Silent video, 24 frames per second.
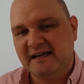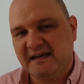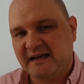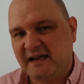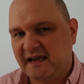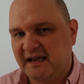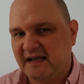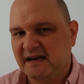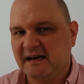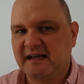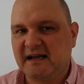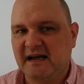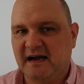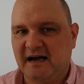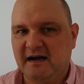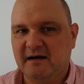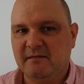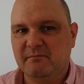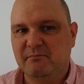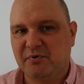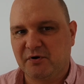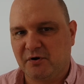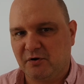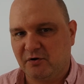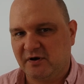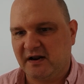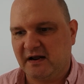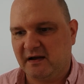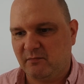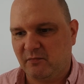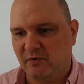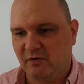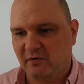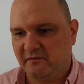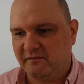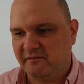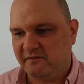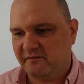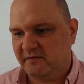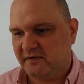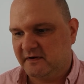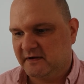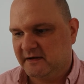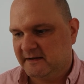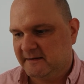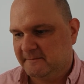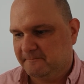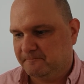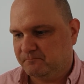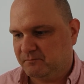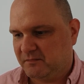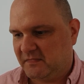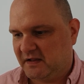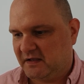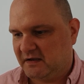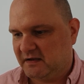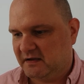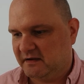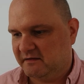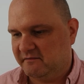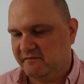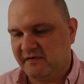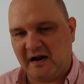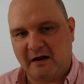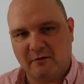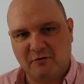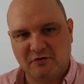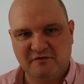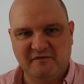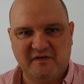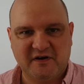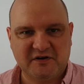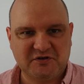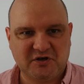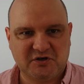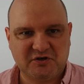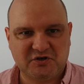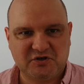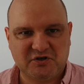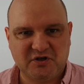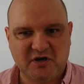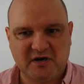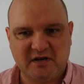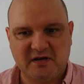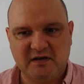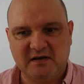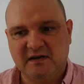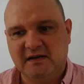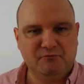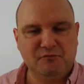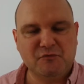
kilka programów Mm, w Roundup 24.